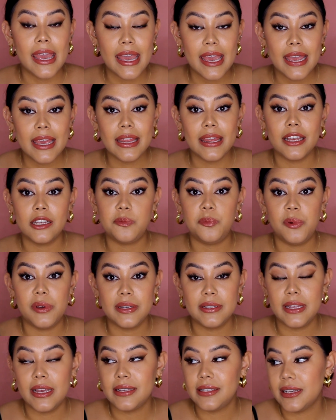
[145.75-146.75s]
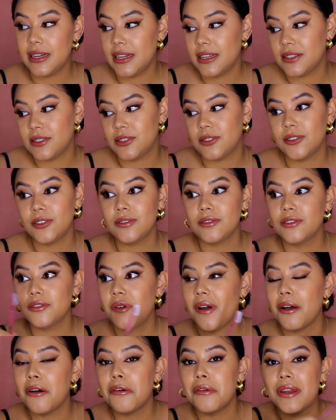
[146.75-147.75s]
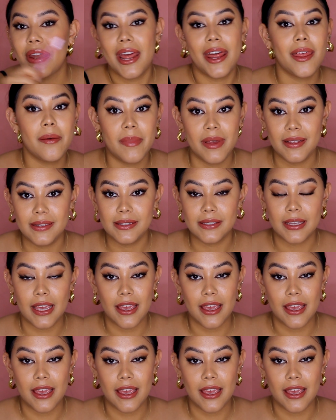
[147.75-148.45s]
Y después de hacer esto, no hago nada más